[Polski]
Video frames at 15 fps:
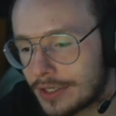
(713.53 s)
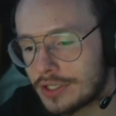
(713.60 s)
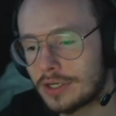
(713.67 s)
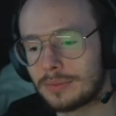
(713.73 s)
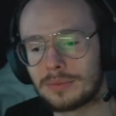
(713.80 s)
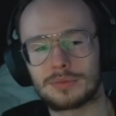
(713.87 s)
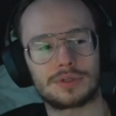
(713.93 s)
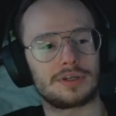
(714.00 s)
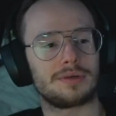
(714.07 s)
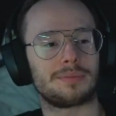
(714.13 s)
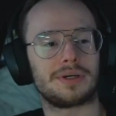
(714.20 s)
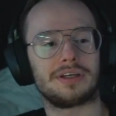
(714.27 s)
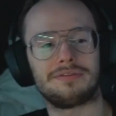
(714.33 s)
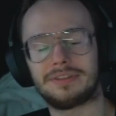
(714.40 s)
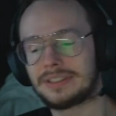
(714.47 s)
chciałbym, żeby
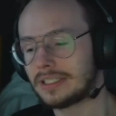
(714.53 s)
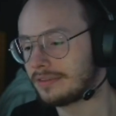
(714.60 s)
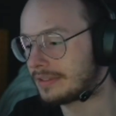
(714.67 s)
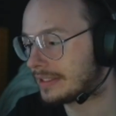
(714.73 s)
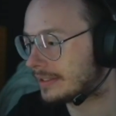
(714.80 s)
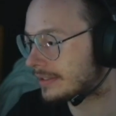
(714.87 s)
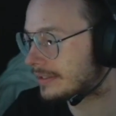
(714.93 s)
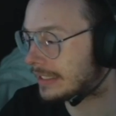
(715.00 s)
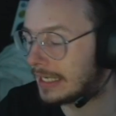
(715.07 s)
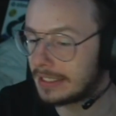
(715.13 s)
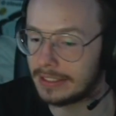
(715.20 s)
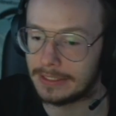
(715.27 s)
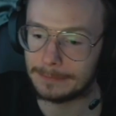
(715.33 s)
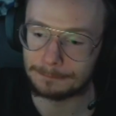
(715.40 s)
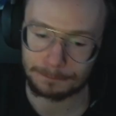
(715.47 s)
moi widzowie
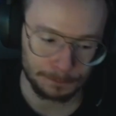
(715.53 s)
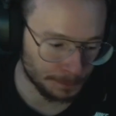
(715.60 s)
zostali